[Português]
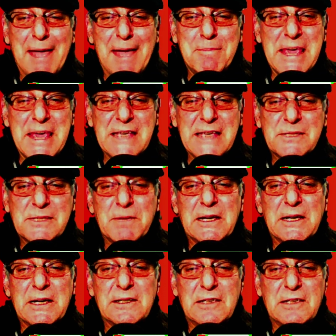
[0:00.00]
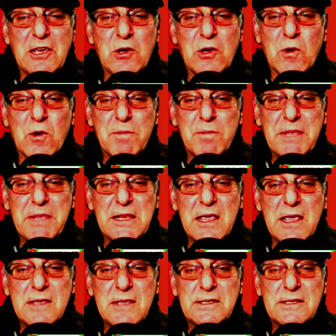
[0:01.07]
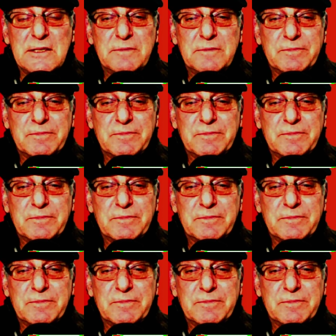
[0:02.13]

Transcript: mesma incompetência.